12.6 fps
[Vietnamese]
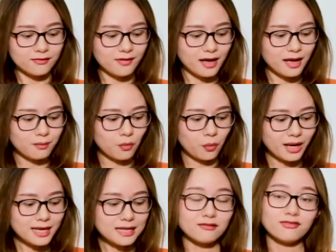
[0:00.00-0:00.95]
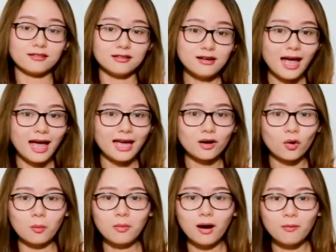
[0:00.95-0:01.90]
và một cái thành phần thứ hai
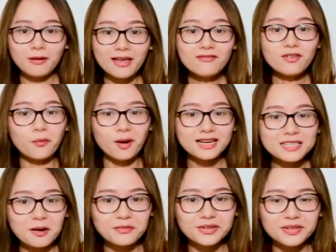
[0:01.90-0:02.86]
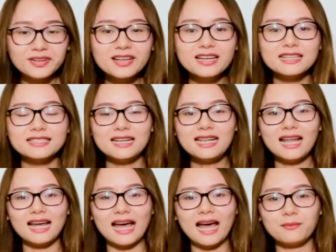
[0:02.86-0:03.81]
cũng không kém phần quan trọng nữa chính
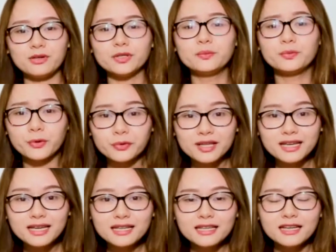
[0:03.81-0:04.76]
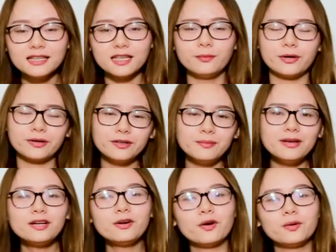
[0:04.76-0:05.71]
là hàm lượng protein thì mọi người
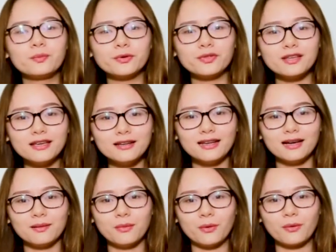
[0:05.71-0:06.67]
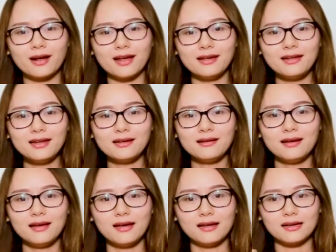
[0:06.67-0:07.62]
biết rồi protein là một cái
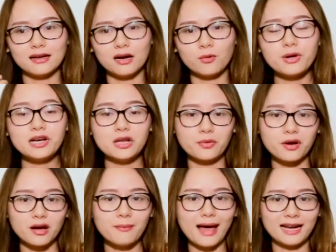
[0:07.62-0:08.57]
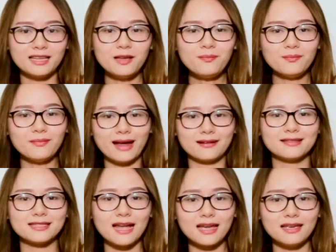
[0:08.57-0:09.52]
à, nguyên liệu cơ bản giúp
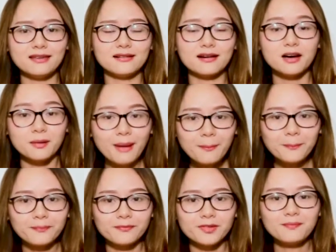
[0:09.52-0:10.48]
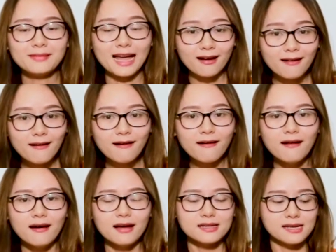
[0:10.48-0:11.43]
bạn xây dựng cơ bắp giúp tăng cơ
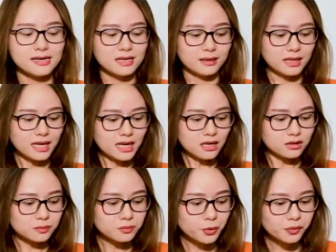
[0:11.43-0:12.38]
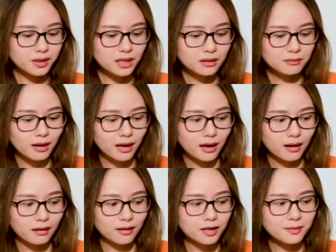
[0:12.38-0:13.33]
thì cái lượng protein
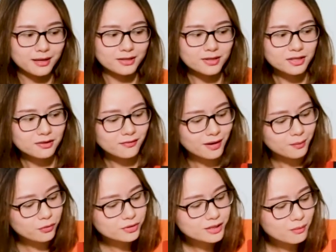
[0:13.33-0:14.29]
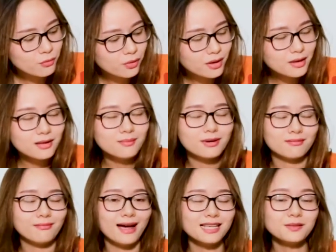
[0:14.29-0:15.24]
mà khi mà như nhìn vào một trong một cái
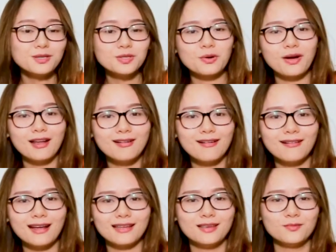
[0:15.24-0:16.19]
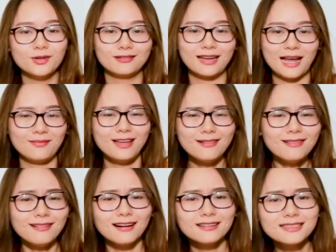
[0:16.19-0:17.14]
bịch mass muscle gainer này thì mình cảm thấy
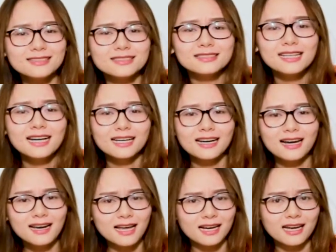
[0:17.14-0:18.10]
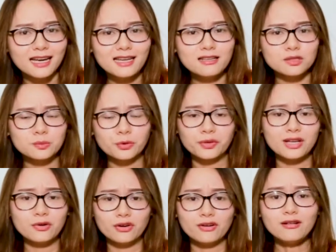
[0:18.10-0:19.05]
rất là ấn tượng đó là cái lượng
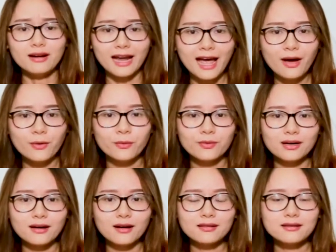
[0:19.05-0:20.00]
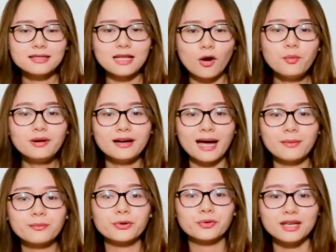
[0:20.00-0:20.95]
protein của nó rất cao nó có tới 60
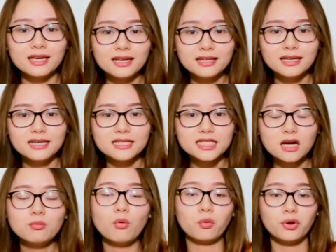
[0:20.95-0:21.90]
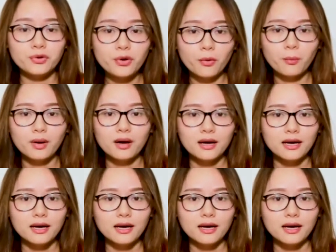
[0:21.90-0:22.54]
gram protein trên một liều dùng